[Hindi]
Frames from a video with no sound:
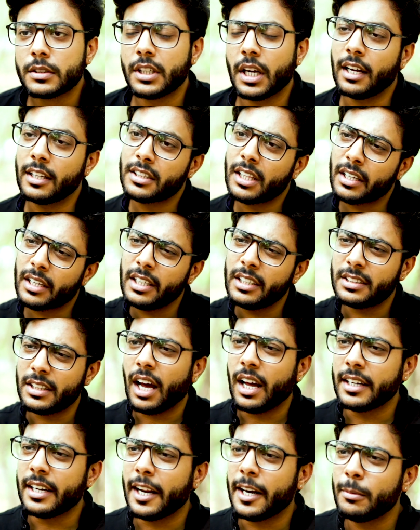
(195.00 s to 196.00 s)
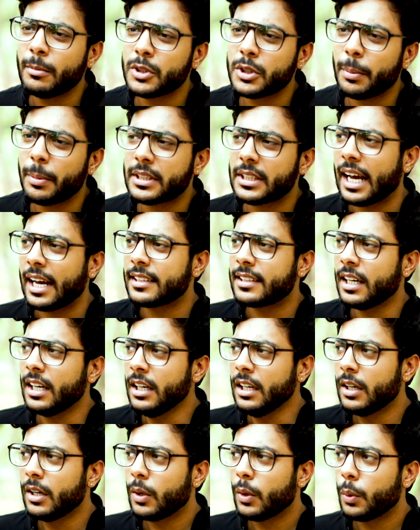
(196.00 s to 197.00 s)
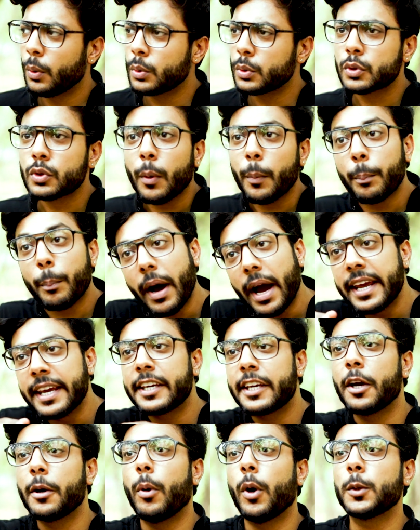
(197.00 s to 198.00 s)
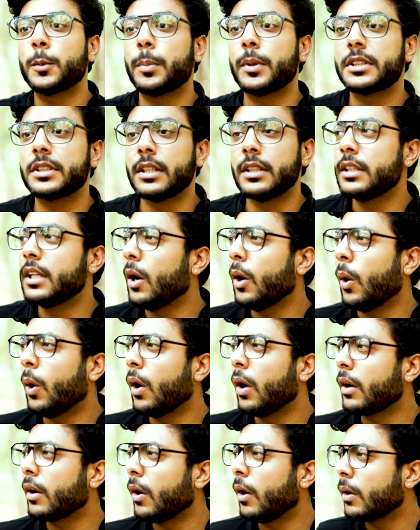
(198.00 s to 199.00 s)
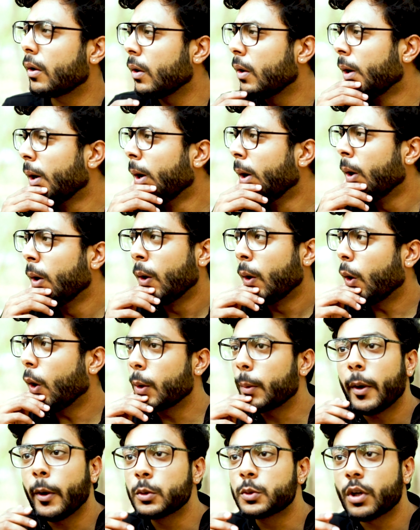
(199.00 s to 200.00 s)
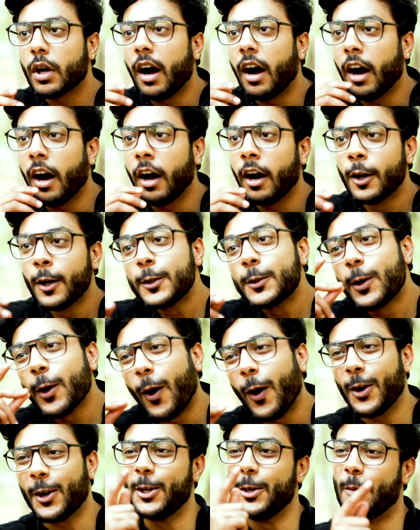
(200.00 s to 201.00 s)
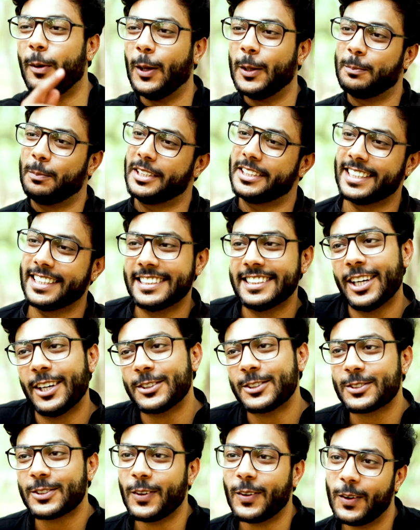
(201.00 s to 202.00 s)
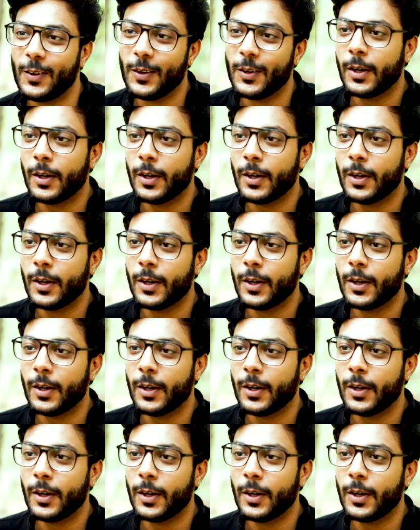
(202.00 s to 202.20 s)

जहाँ तक कि ताना ने मुझे बताया था उसको बाइकें बहुत पसंद है और और और भाई उसको हाँ डॉग ही बहुत पसंद है उसको